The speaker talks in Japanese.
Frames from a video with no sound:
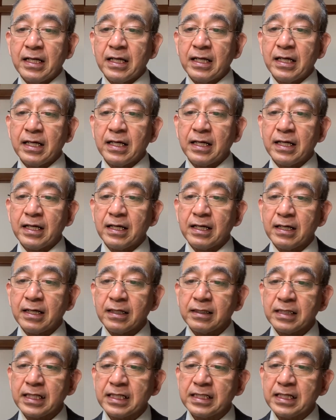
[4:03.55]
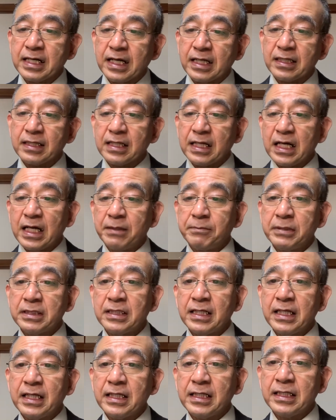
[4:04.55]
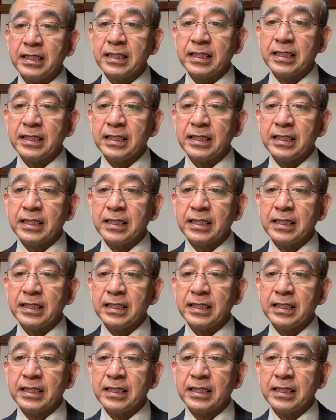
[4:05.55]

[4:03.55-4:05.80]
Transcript: あできなかったら見て、